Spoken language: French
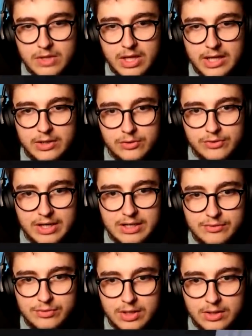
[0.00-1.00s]
allez, on va
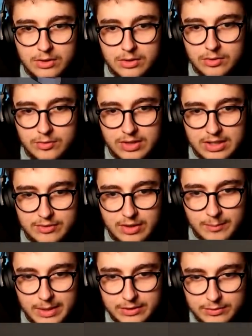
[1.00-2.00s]
aller voir, euh, on va aller
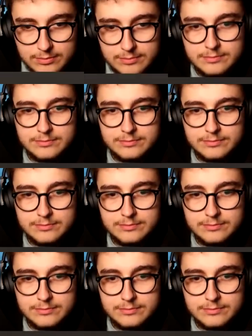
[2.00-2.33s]
voir Manon.